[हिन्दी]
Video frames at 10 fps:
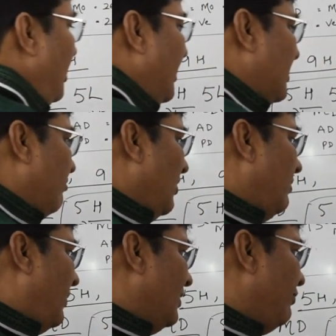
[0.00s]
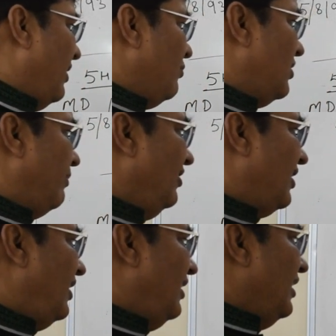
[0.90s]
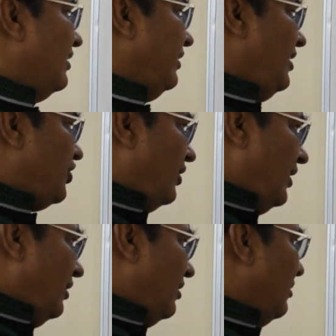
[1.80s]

शनि का संबंध पांचवें हाउस से बनता है यानी शनि